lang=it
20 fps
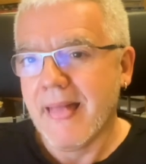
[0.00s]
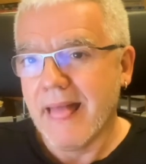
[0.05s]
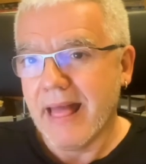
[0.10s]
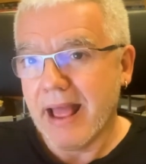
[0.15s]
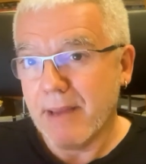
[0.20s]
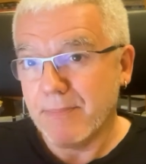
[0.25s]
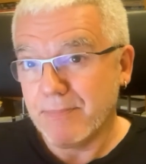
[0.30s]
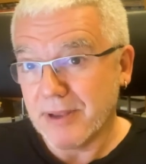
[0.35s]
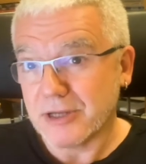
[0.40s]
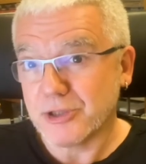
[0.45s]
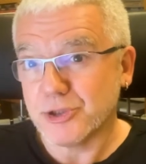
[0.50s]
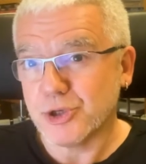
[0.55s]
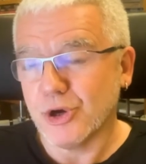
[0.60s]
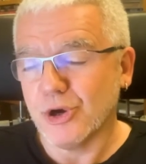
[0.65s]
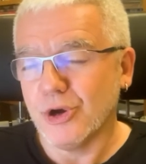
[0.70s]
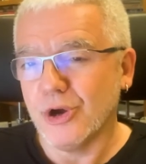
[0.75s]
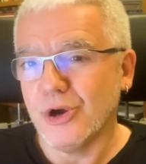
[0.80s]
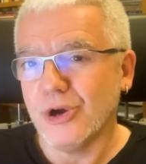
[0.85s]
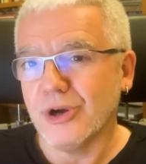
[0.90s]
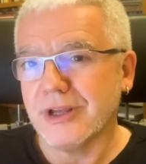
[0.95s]
e
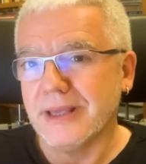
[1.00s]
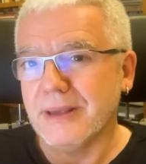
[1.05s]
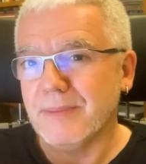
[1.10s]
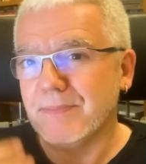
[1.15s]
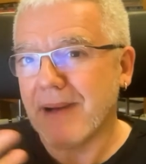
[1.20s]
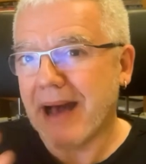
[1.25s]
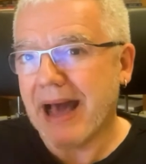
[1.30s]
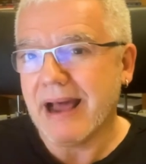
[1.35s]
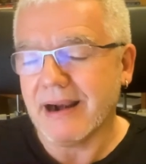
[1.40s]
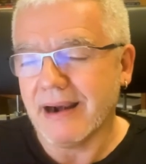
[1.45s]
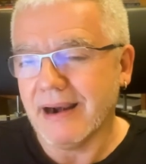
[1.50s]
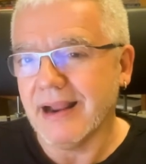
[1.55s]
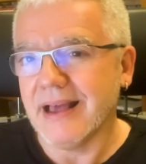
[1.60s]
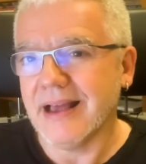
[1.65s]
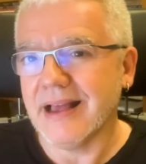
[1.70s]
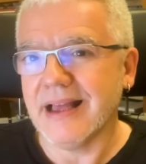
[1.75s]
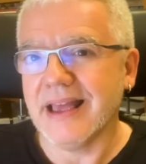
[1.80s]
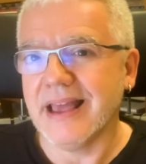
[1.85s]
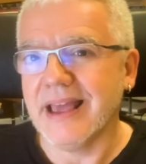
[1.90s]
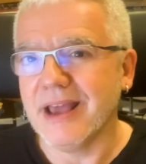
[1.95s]
perciò chi
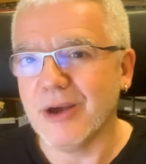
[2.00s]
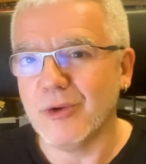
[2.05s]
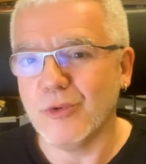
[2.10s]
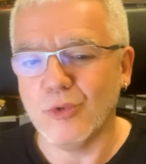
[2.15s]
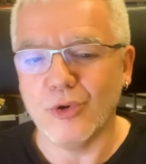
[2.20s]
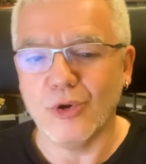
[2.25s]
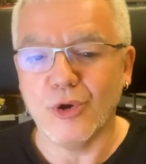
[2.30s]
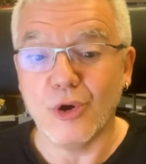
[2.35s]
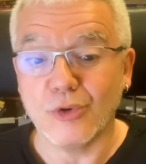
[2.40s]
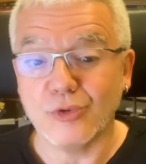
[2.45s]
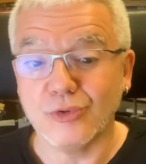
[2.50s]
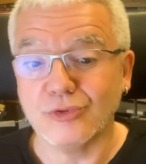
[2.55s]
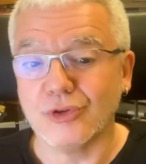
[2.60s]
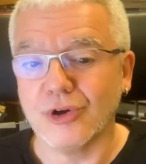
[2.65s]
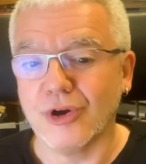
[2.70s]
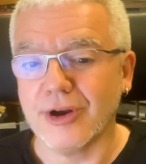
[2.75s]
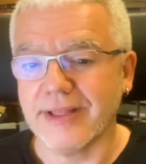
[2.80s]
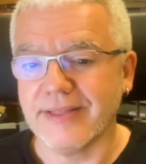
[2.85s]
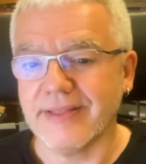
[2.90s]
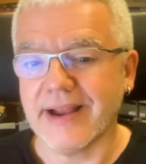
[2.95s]
parla è un
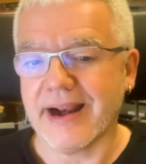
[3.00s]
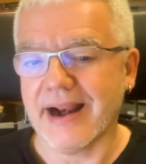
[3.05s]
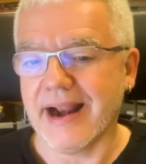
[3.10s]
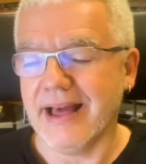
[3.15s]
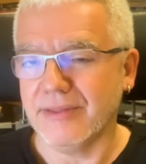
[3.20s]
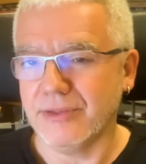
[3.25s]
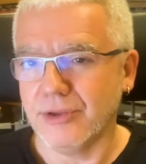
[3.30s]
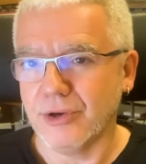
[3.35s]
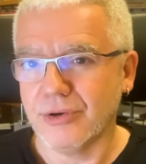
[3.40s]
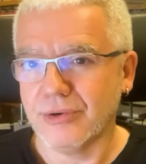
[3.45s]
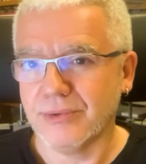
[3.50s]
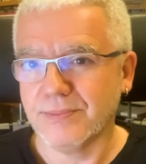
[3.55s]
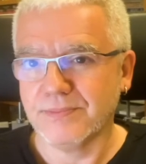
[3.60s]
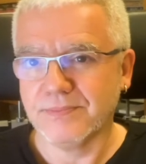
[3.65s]
locutore di radio.